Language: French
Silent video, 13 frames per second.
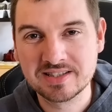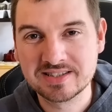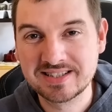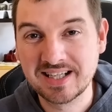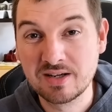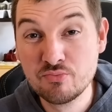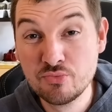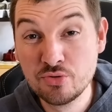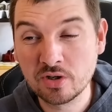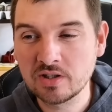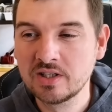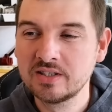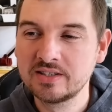c'est un
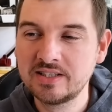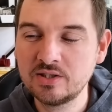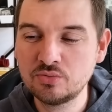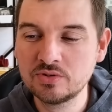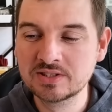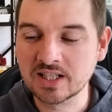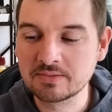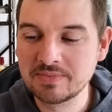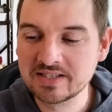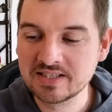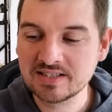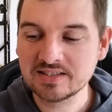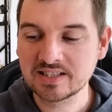mur qui coûte 5
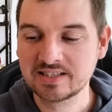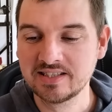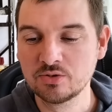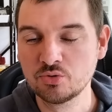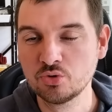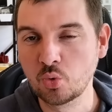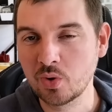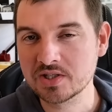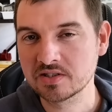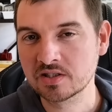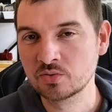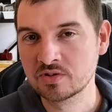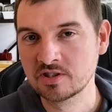mana, qui est une
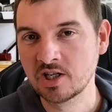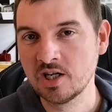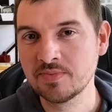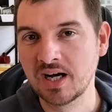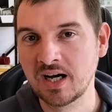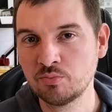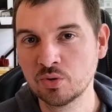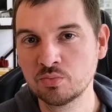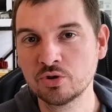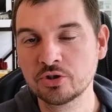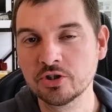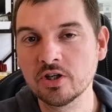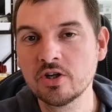3-5, donc c'est quand même un bon
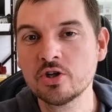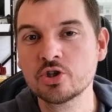bloqueur,